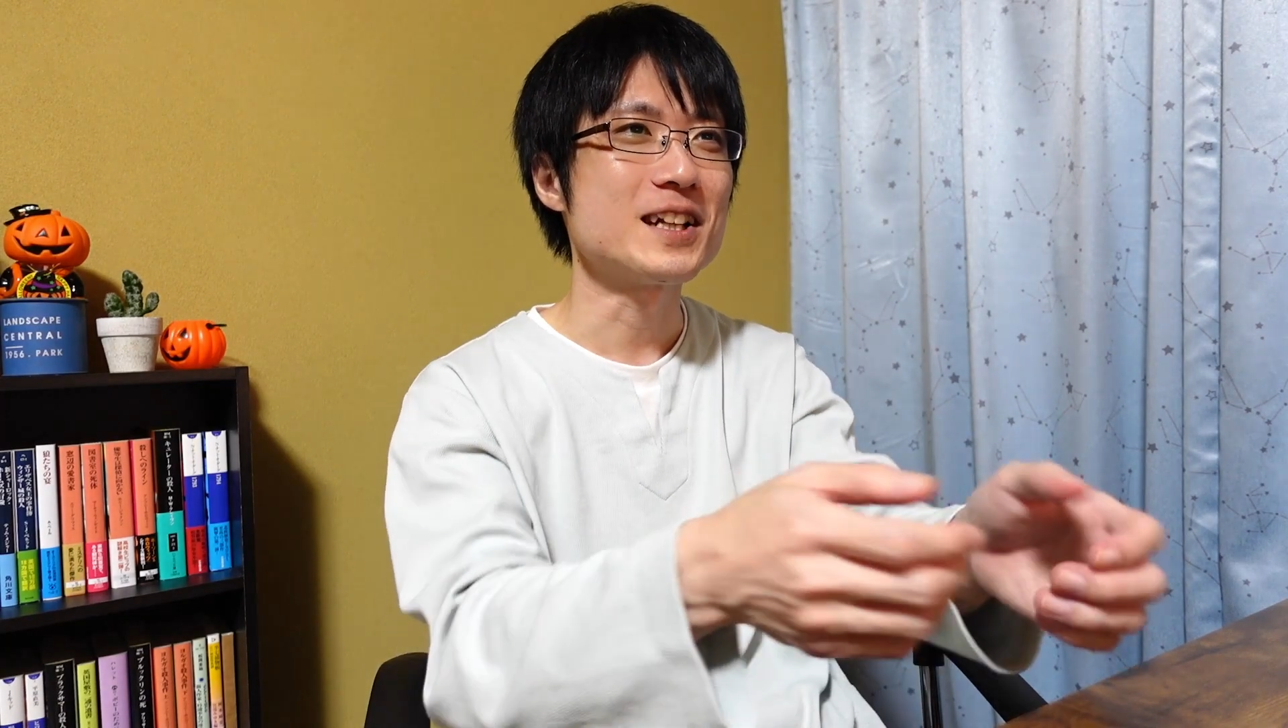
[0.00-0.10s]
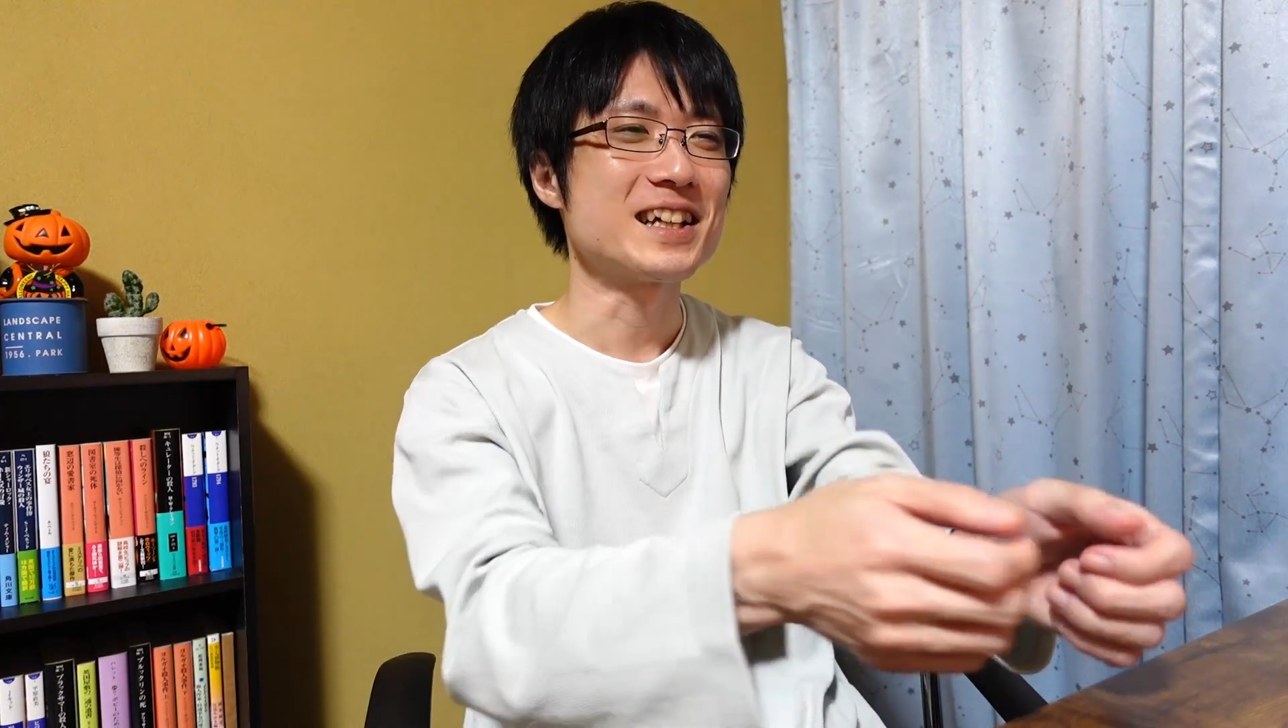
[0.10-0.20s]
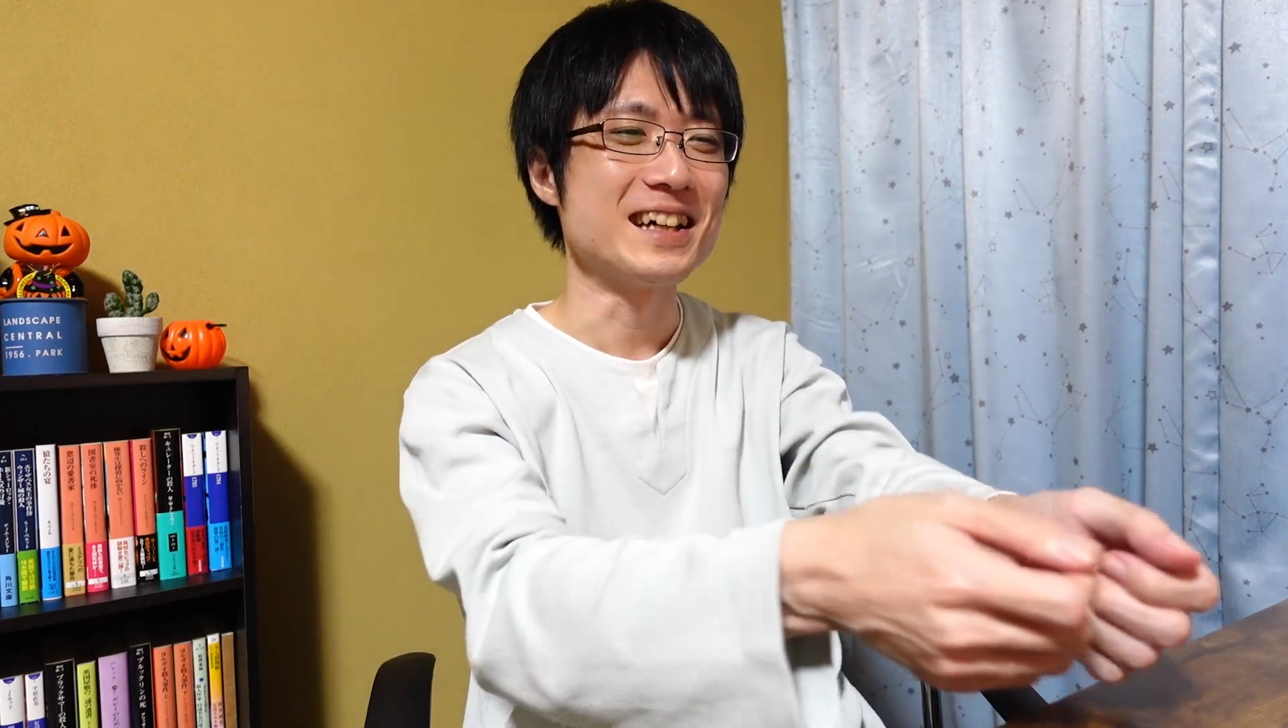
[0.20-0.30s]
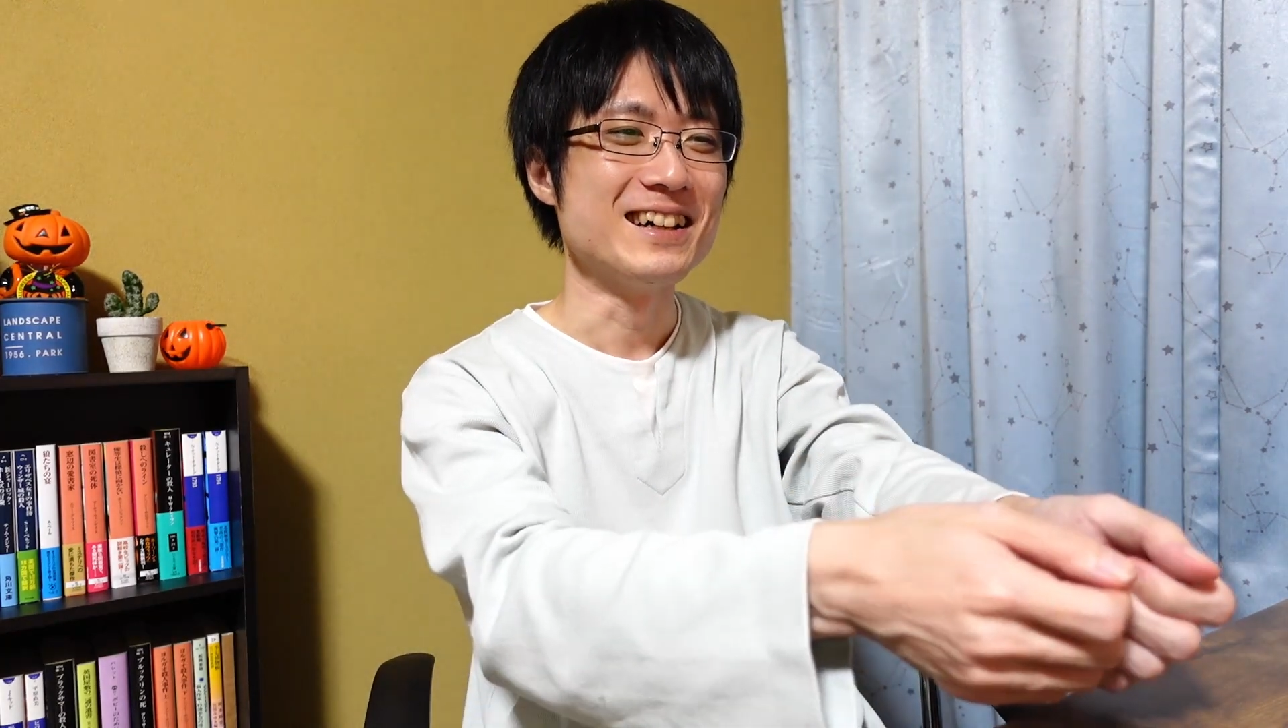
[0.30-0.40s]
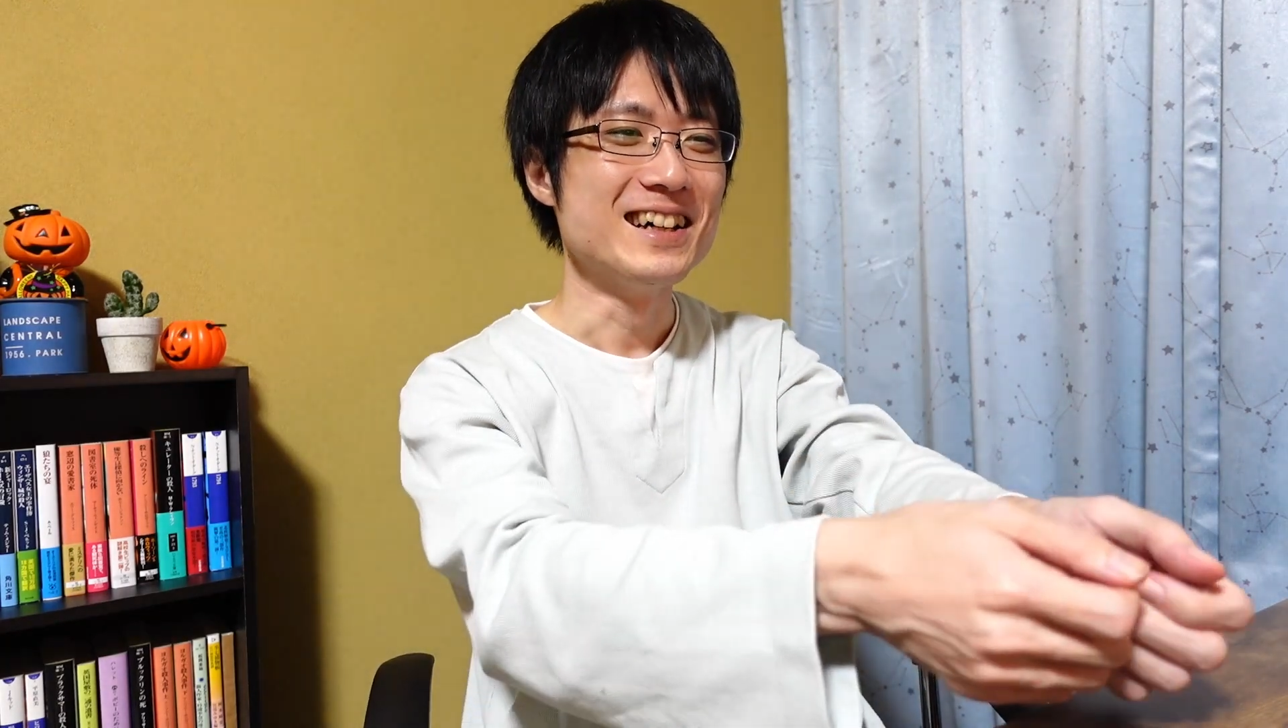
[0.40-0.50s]
だ
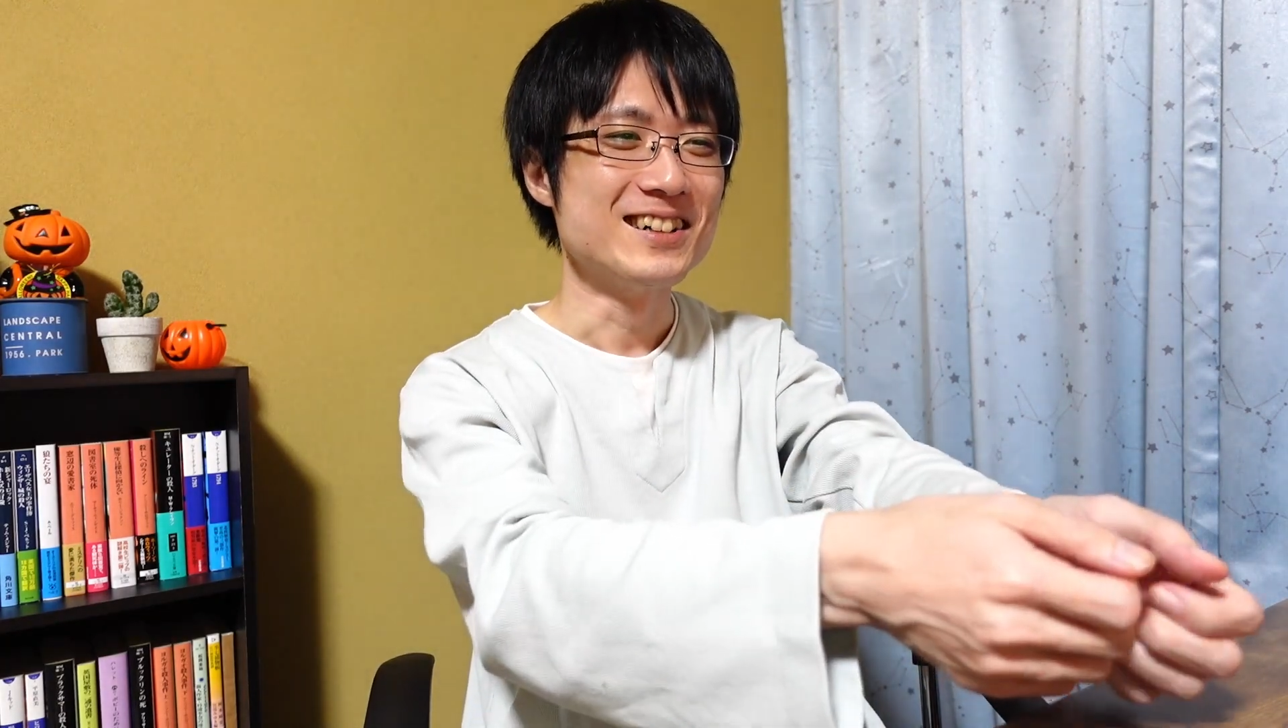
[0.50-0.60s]
け